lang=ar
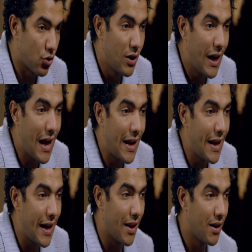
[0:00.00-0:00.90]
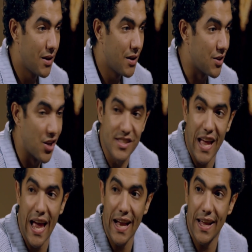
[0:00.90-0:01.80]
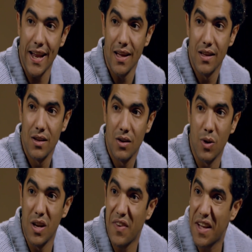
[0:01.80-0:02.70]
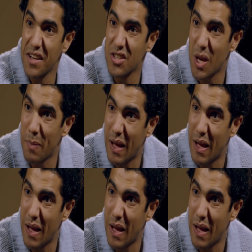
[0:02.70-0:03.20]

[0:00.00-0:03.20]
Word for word: هتقولي لا ليه يالا ناقصني حاجه انا ولا فاكرني